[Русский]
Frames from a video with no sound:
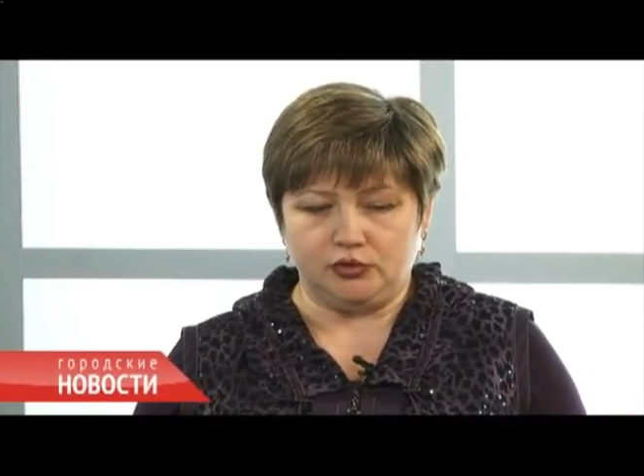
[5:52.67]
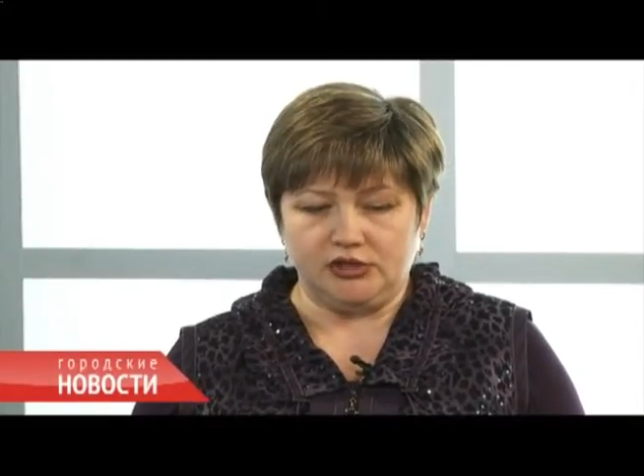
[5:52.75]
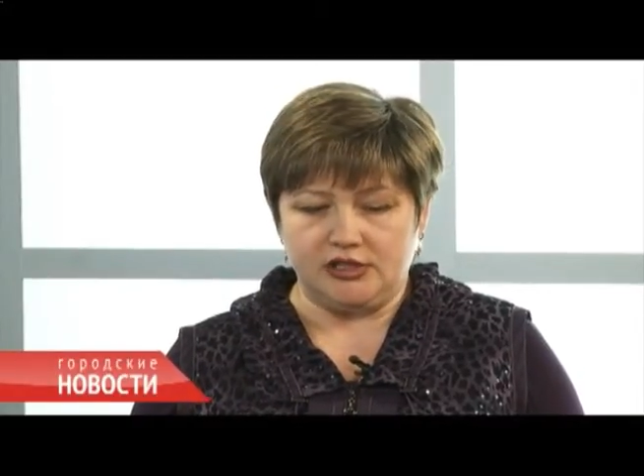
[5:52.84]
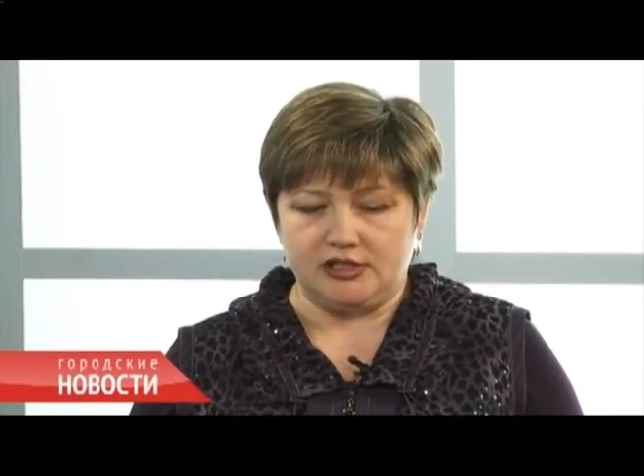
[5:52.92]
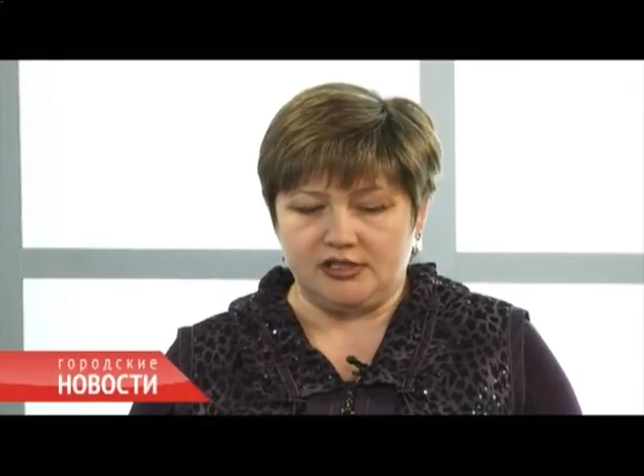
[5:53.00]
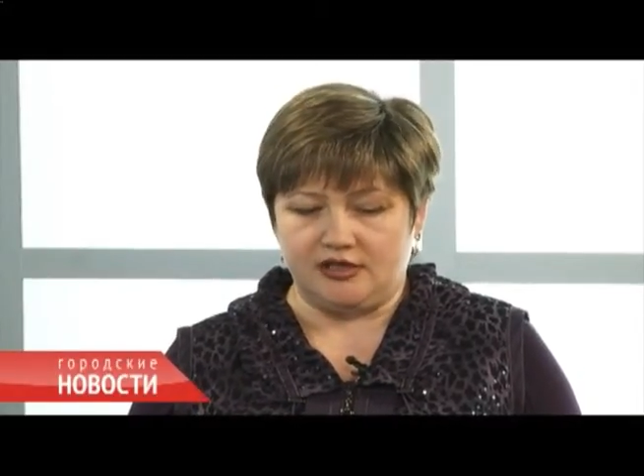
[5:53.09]

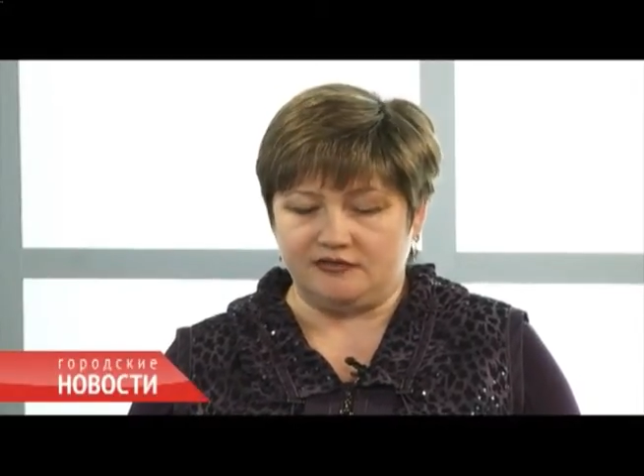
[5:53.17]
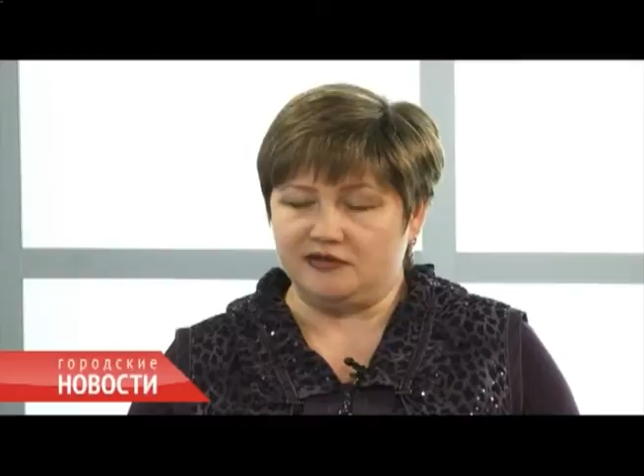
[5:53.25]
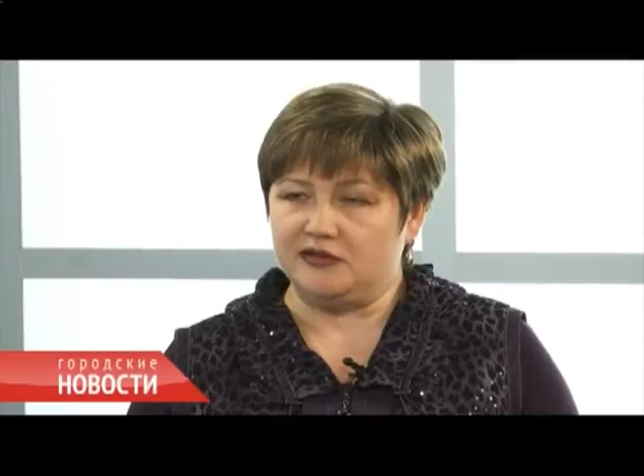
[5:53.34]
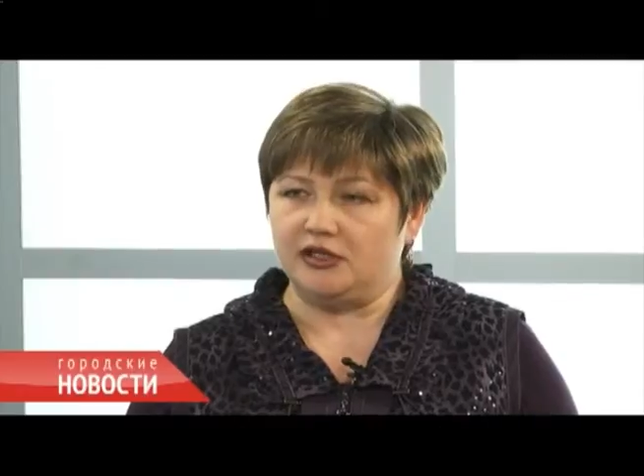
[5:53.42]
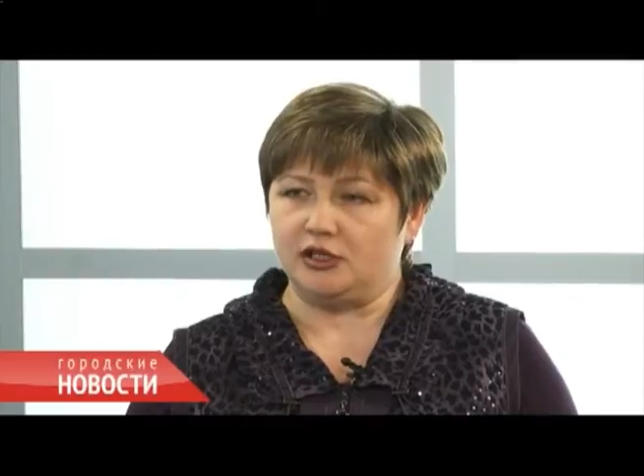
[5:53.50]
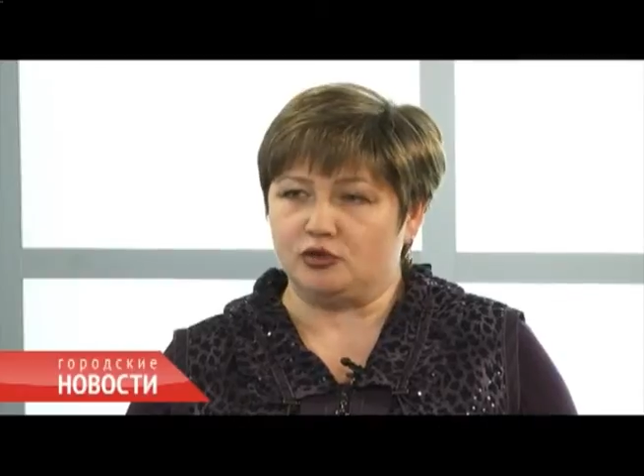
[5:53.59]
если
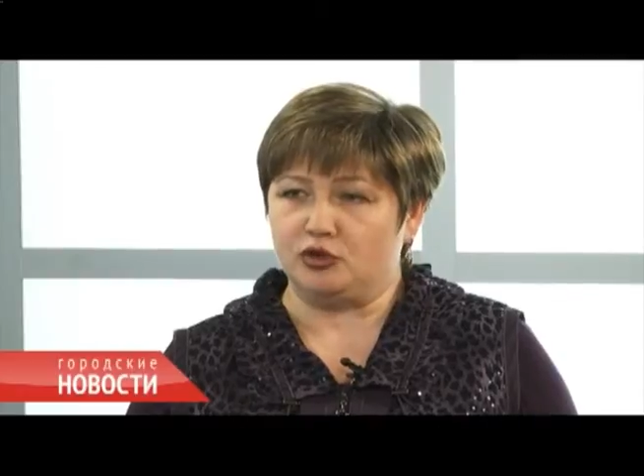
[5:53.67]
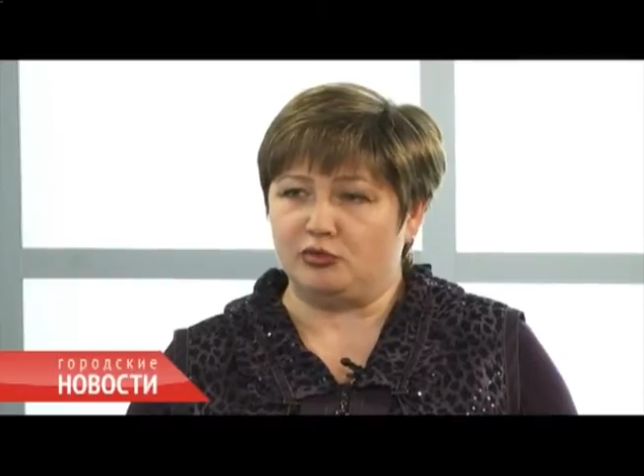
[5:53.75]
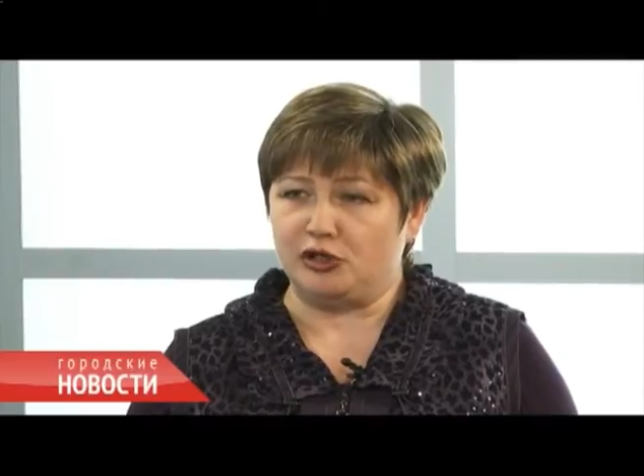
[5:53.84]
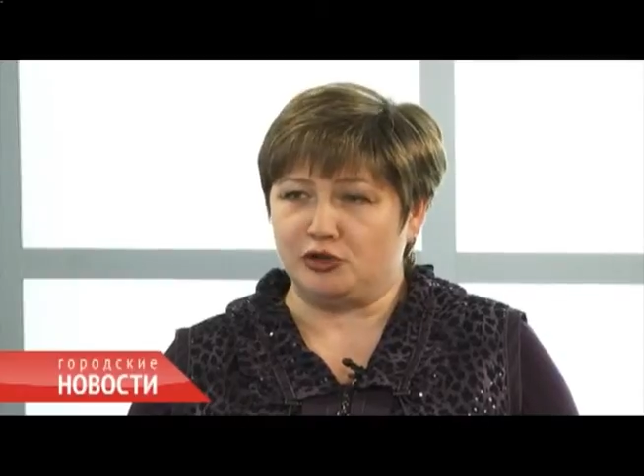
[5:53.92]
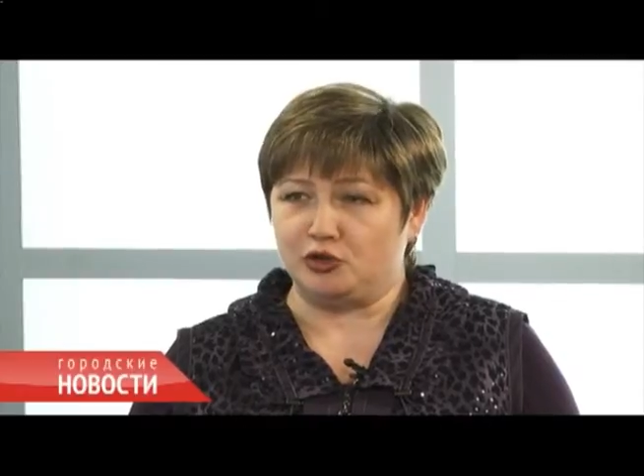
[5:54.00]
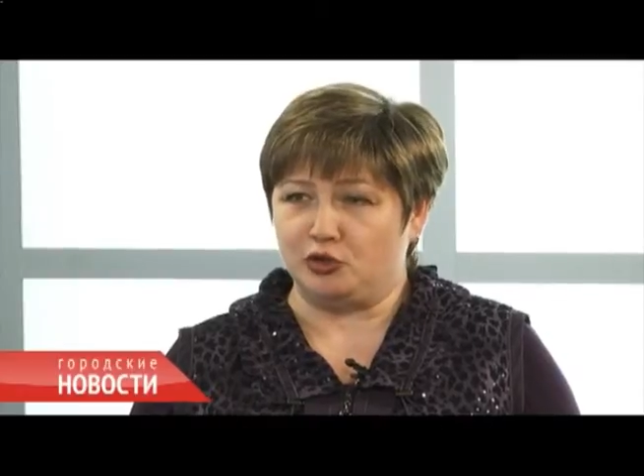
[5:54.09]
сравнивать нашу
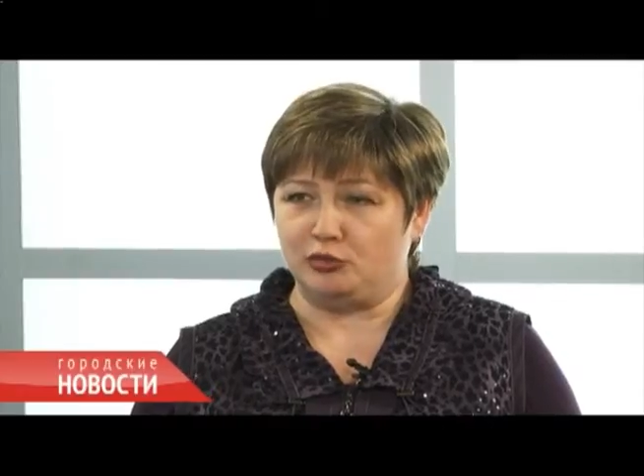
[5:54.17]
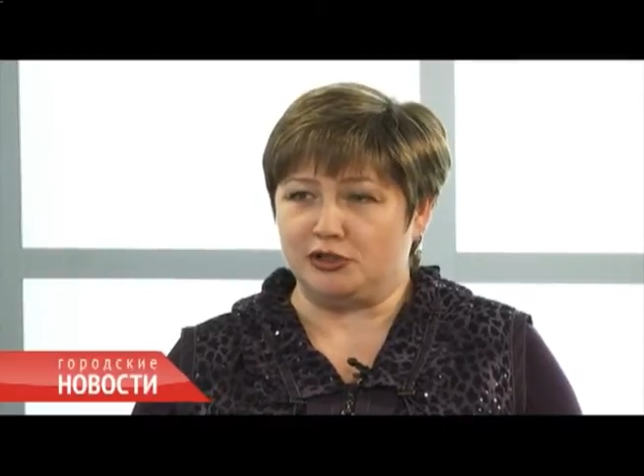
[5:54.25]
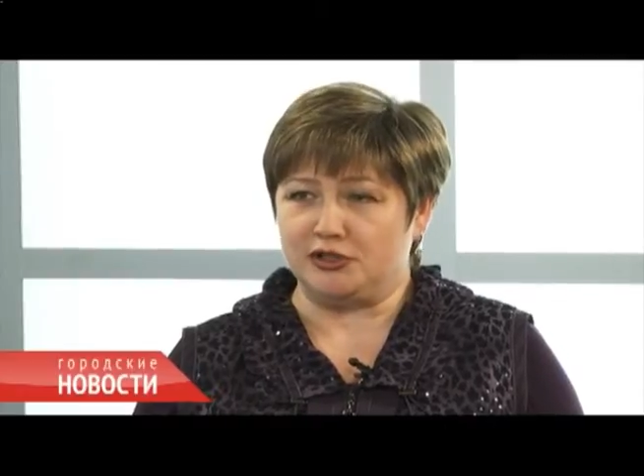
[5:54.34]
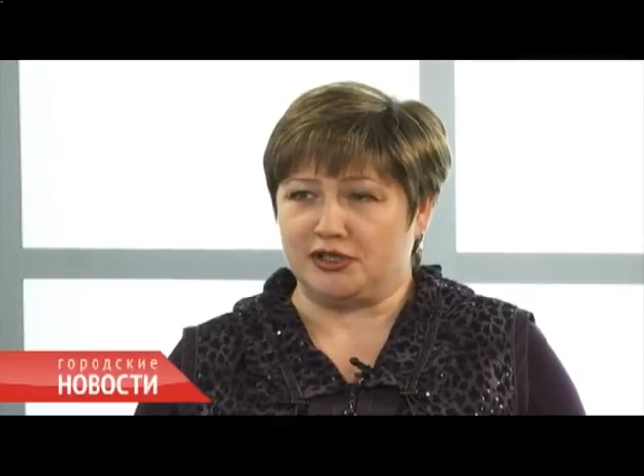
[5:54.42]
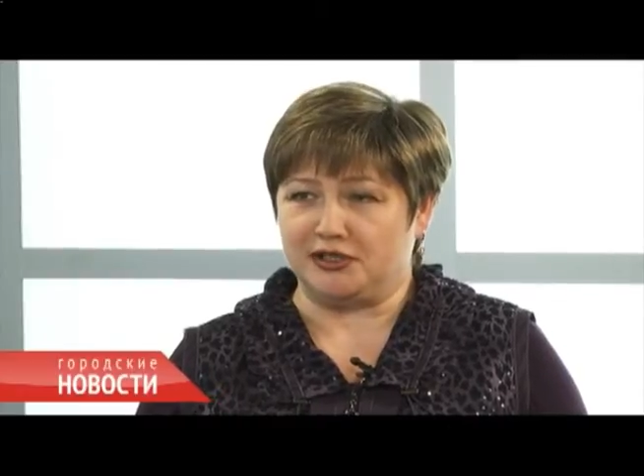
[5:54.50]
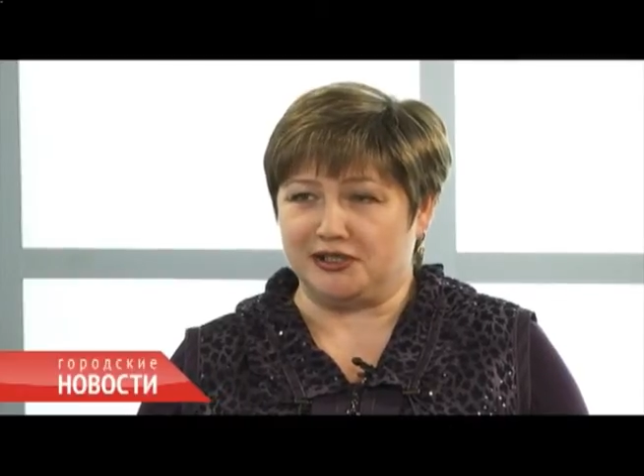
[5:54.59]
небольшую
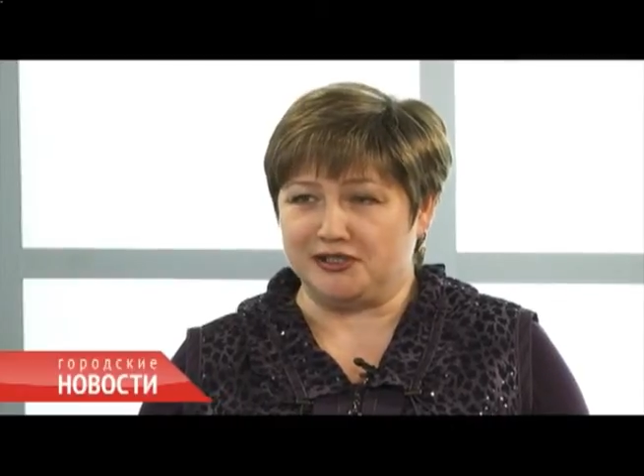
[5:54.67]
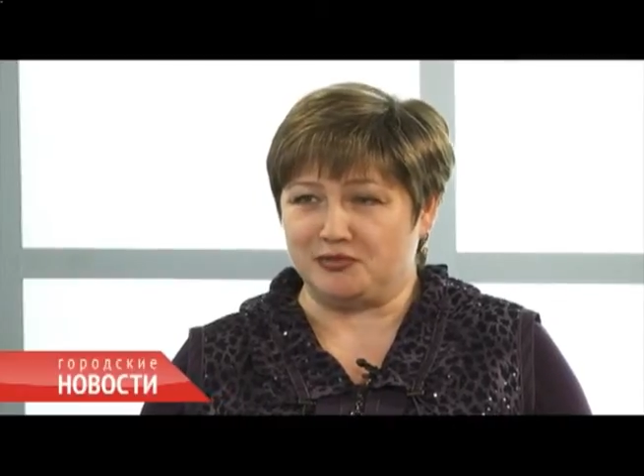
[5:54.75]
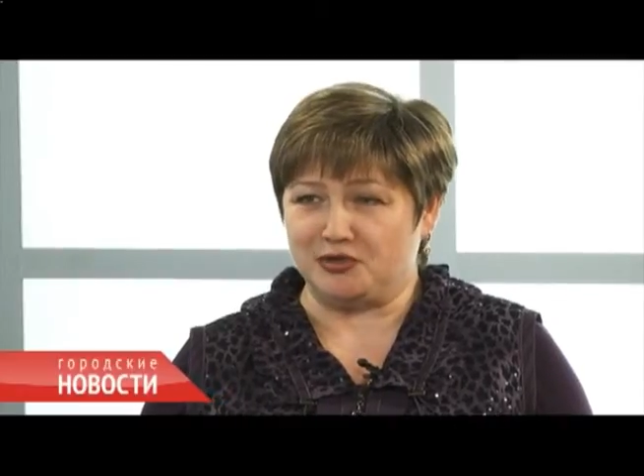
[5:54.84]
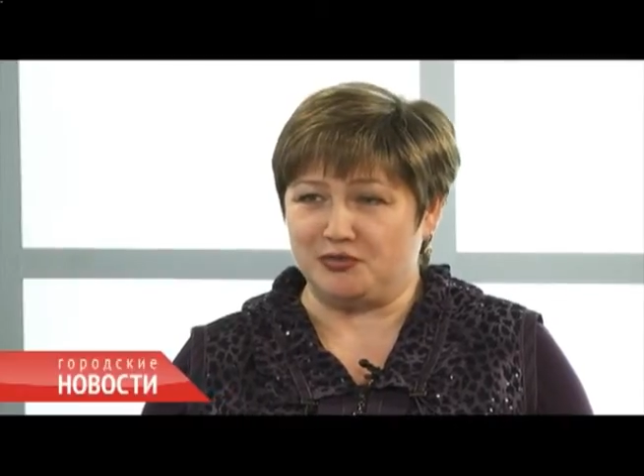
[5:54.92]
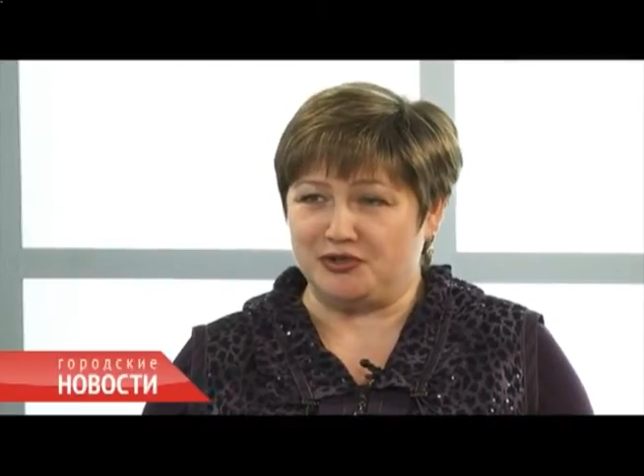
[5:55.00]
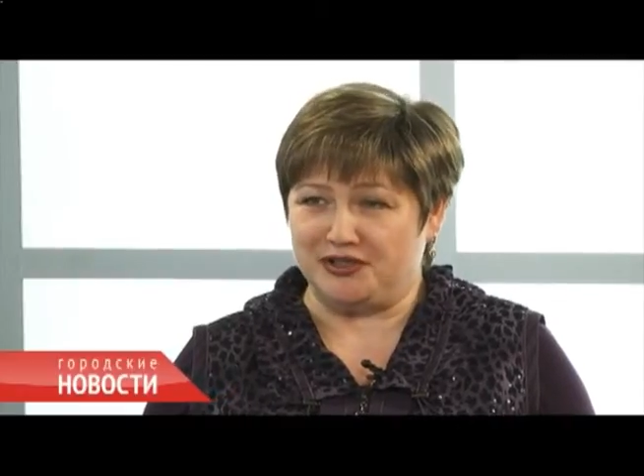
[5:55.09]
область, как раз,
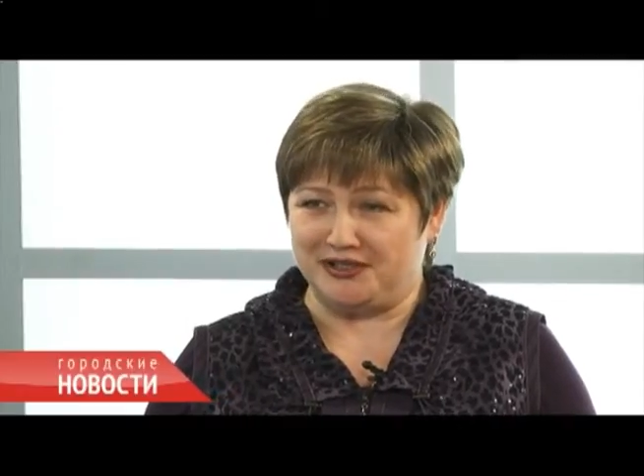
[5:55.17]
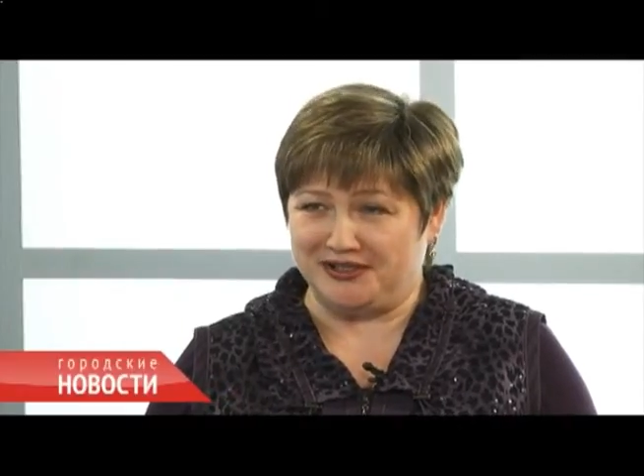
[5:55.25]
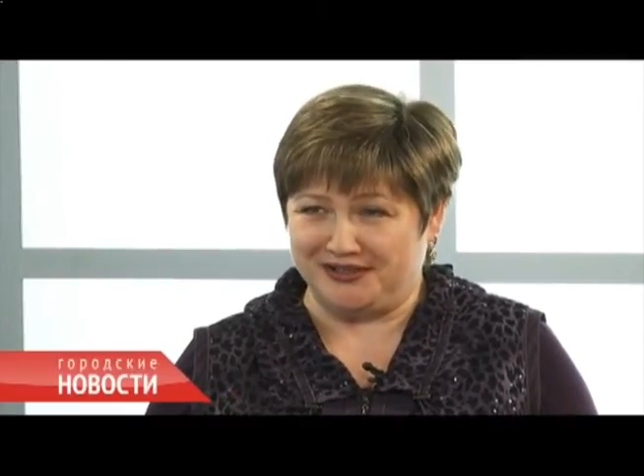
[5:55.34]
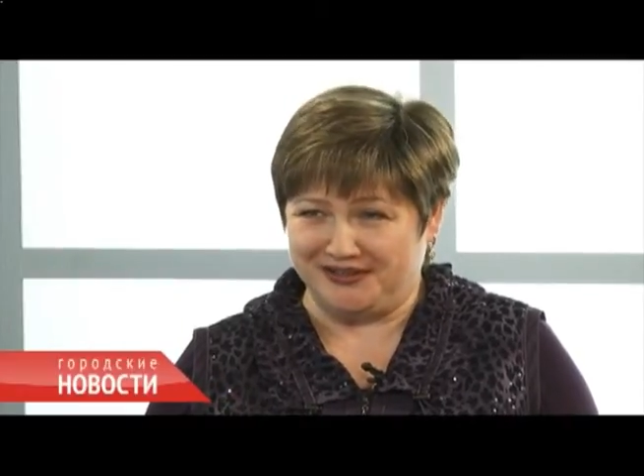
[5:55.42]
может быть,